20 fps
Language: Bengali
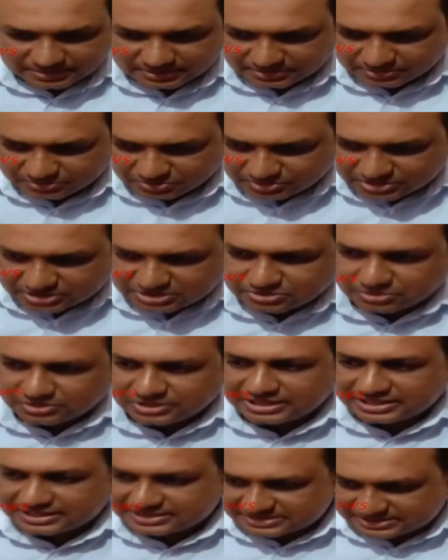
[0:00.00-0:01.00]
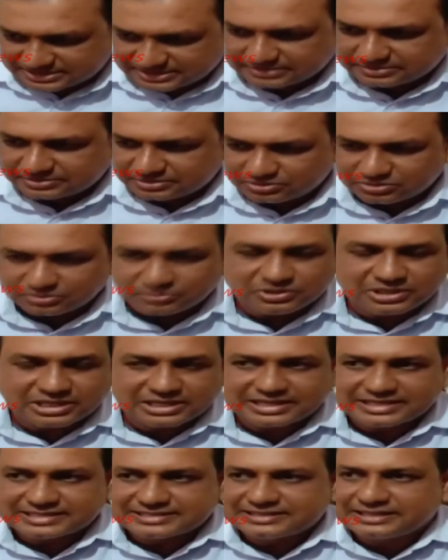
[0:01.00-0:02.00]
দূরে সরে যাচ্ছে তৃণমূলের
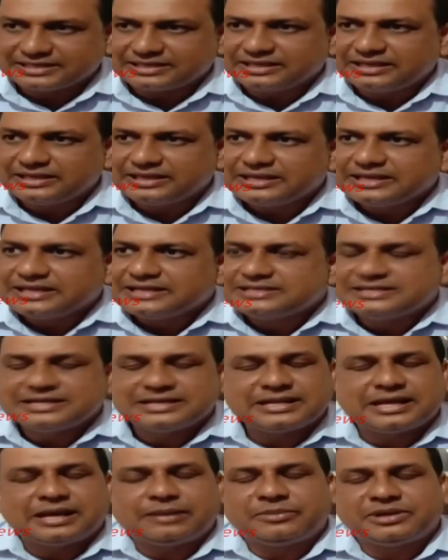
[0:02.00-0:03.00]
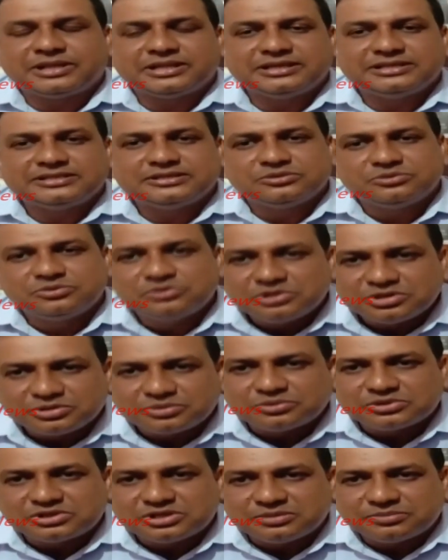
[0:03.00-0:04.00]
কাছ থেকে সেটা আমাদের যে ঊর্ধ্ব
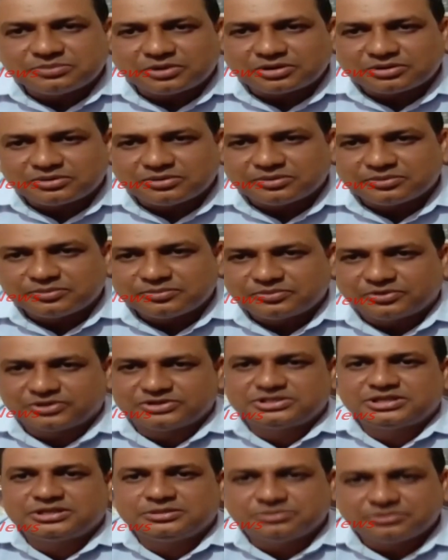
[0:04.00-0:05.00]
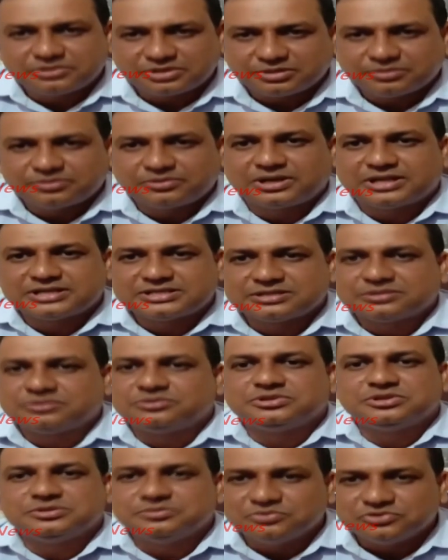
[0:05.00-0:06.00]
কর্তৃপক্ষ পঞ্চায়েত ভোটের পর আশা
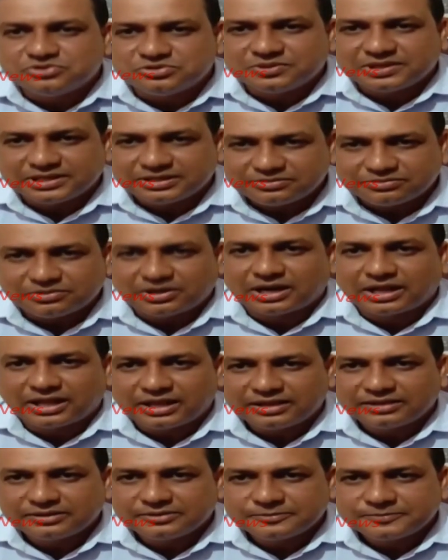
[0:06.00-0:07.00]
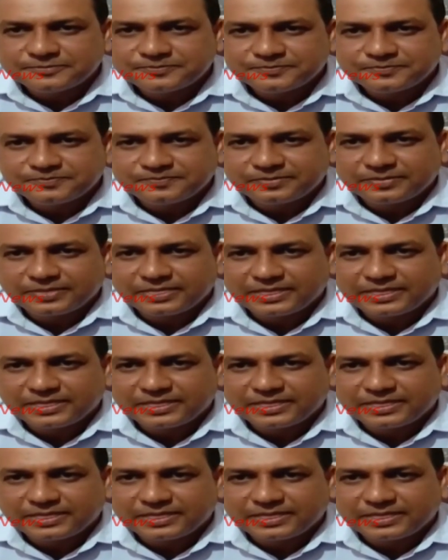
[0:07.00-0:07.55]
করছি বুঝবেন ভোটের পর আশা করছি